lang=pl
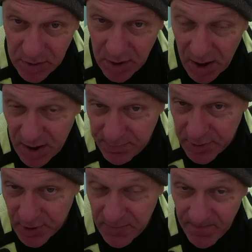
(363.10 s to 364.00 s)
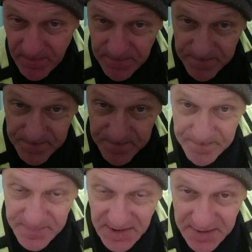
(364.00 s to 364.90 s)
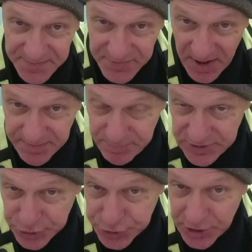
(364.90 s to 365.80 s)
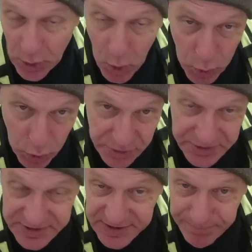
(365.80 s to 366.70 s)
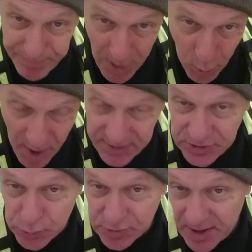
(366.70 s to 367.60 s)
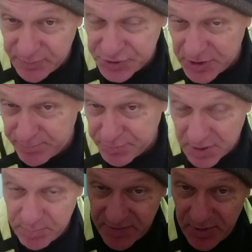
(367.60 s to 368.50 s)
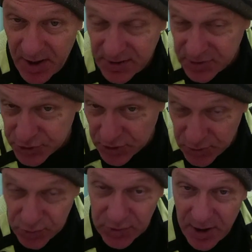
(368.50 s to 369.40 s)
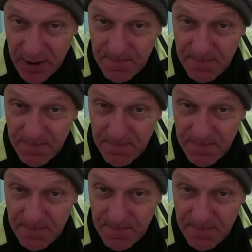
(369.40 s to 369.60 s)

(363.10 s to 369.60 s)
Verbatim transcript: albo w najbliższej okolicy pałacu, tam gdzie przebywa Andrzej Duda.